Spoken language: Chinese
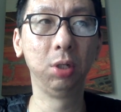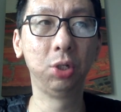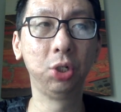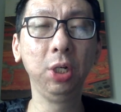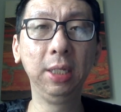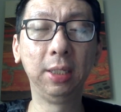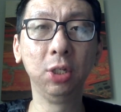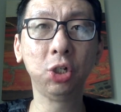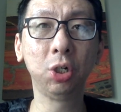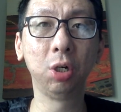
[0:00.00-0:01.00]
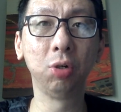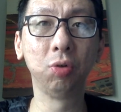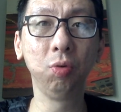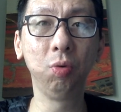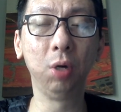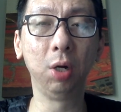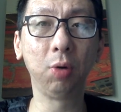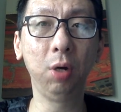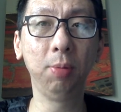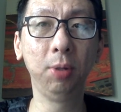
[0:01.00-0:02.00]
值得一提的是，如果
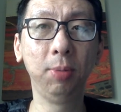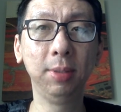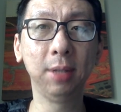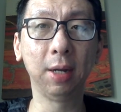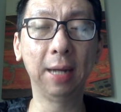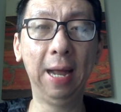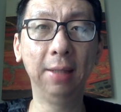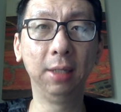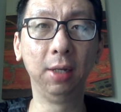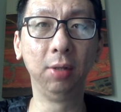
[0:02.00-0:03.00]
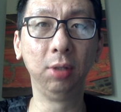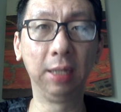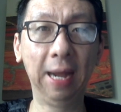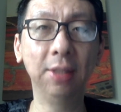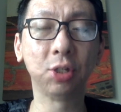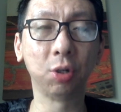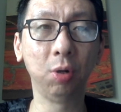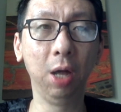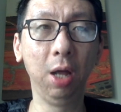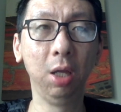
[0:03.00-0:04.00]
观众朋友们想看呢，你看的时候
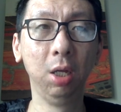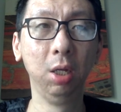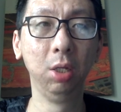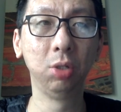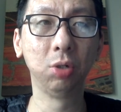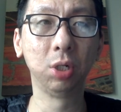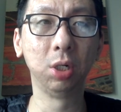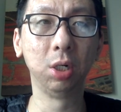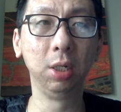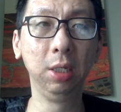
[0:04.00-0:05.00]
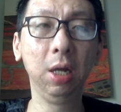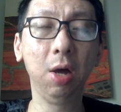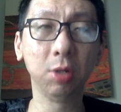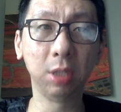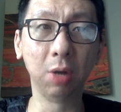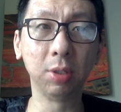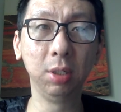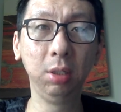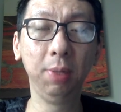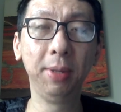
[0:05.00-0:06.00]
呢，就是一定要小
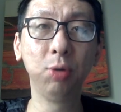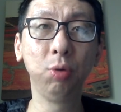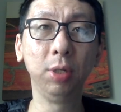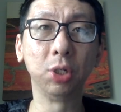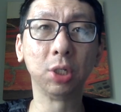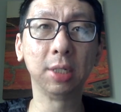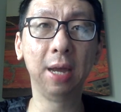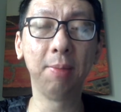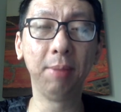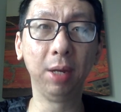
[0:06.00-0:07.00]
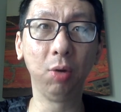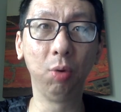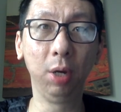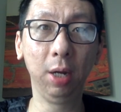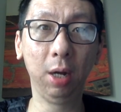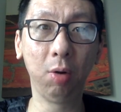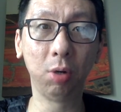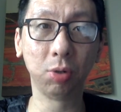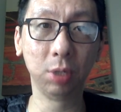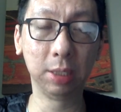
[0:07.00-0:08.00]
心，特别如果你是在美国呀，或
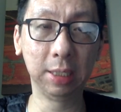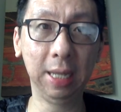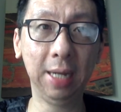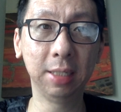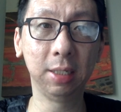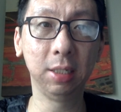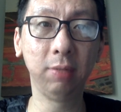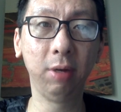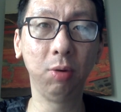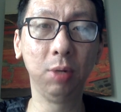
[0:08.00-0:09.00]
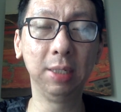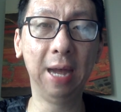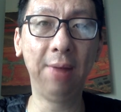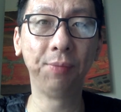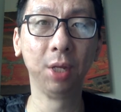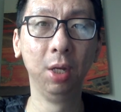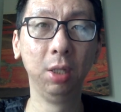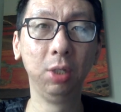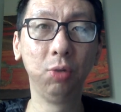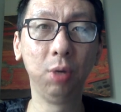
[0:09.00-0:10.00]
者说是其他一些西方国家，
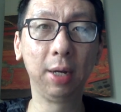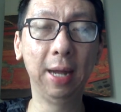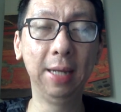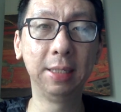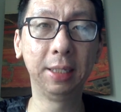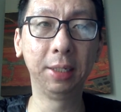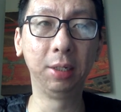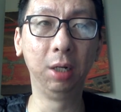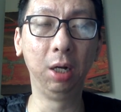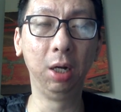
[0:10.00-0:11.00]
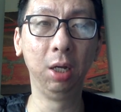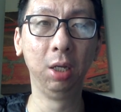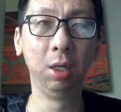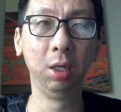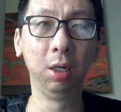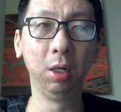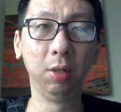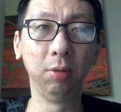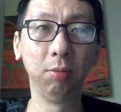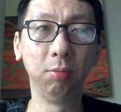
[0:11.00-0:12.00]
你如果看这个
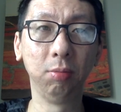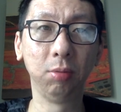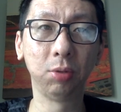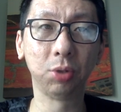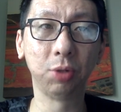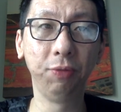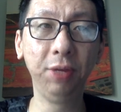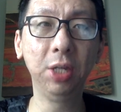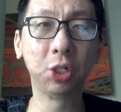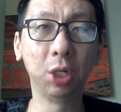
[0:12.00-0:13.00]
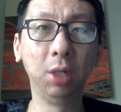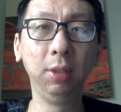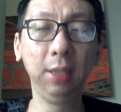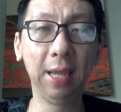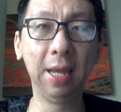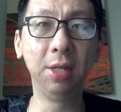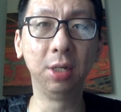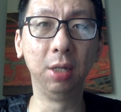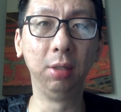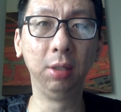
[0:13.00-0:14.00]
呃，就是未成年
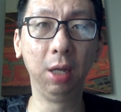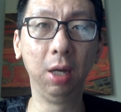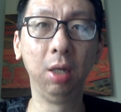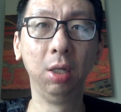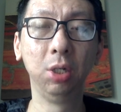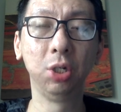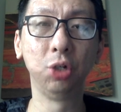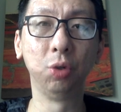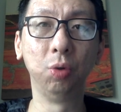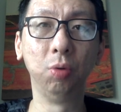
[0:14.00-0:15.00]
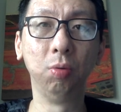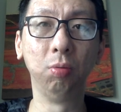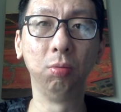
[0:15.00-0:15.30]
人的。这种，